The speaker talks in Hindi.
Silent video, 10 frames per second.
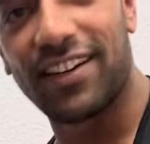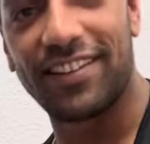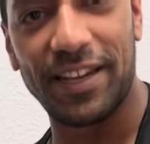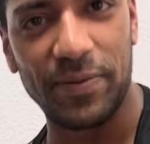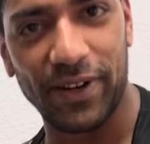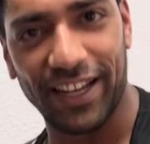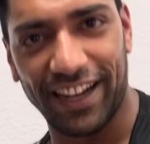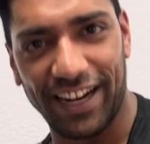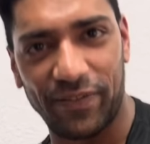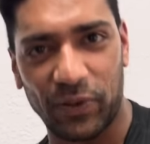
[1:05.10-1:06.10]
नहीं देने
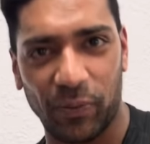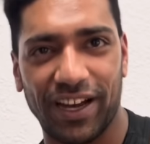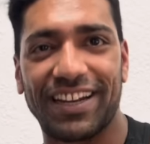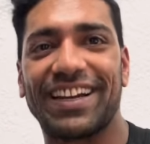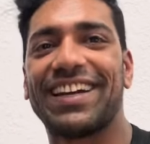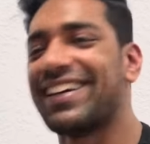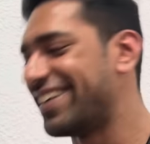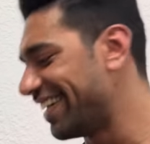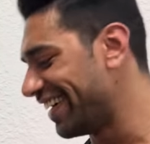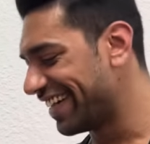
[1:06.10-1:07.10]
पड़ेंगे लिफ्ट में आने
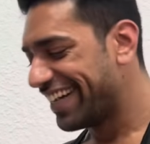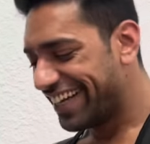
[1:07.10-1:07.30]
के